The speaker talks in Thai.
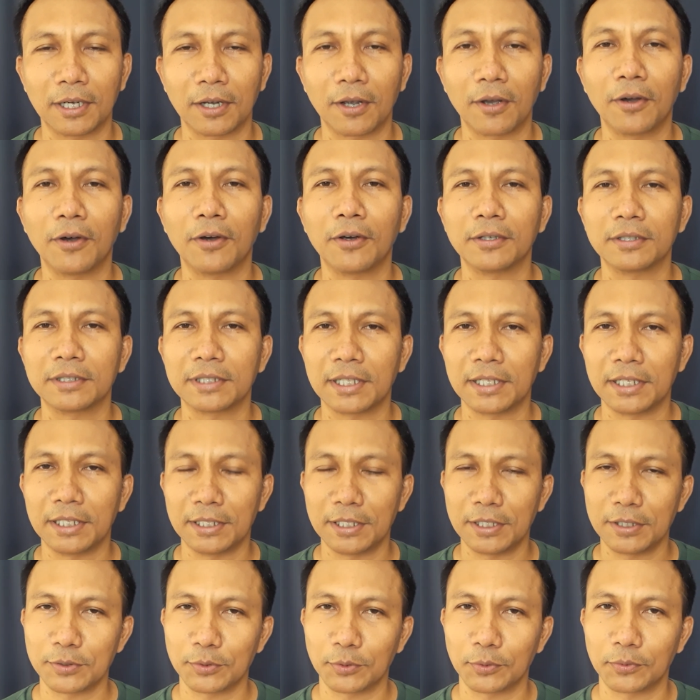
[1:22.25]
ก็จะดี
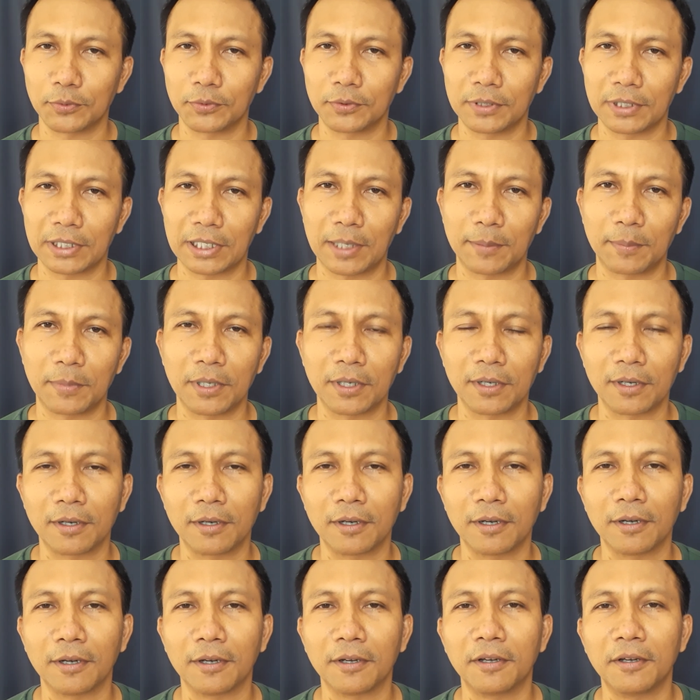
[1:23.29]
ที่สุดครับแล้วก็
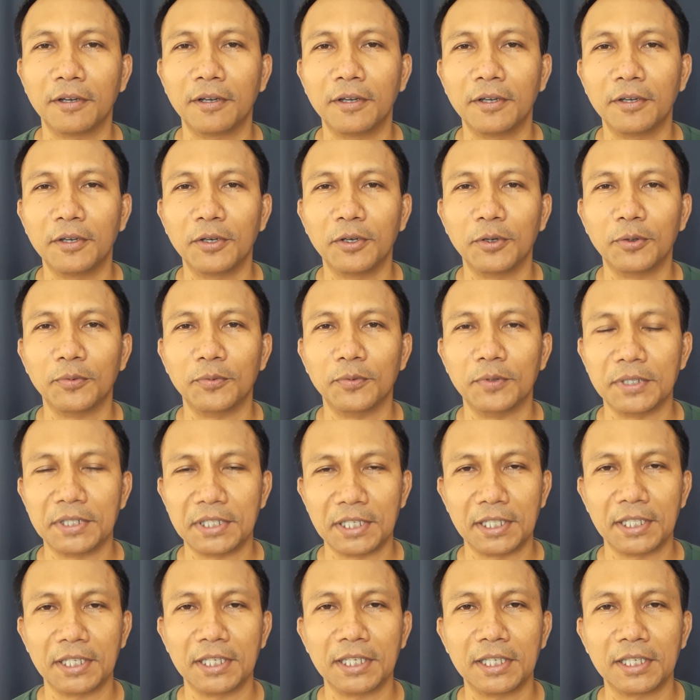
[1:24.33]
วิ
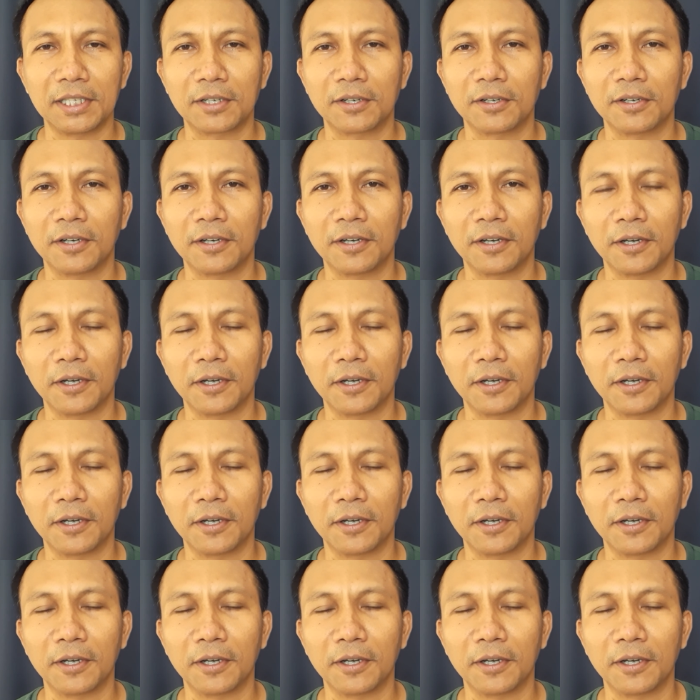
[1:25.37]
ธีนี้ก็